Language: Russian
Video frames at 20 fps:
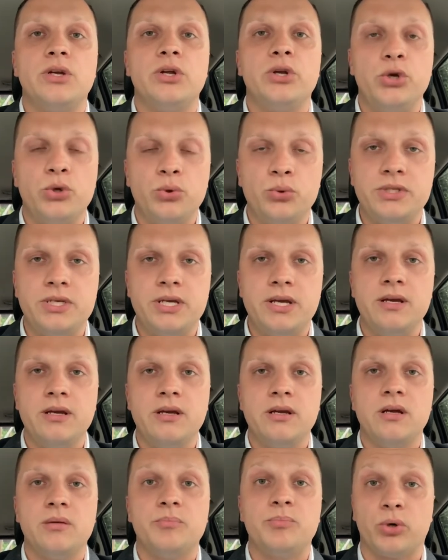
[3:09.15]

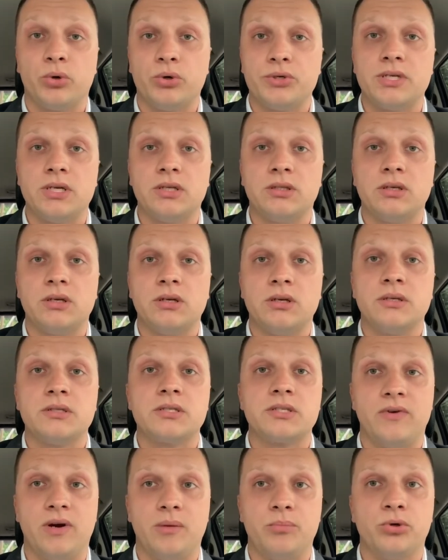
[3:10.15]
Люди просят
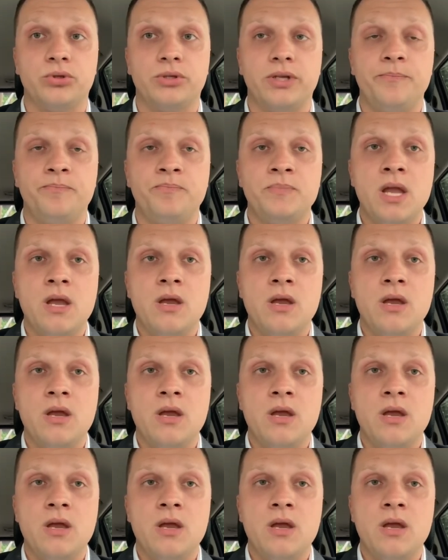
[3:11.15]
свободы.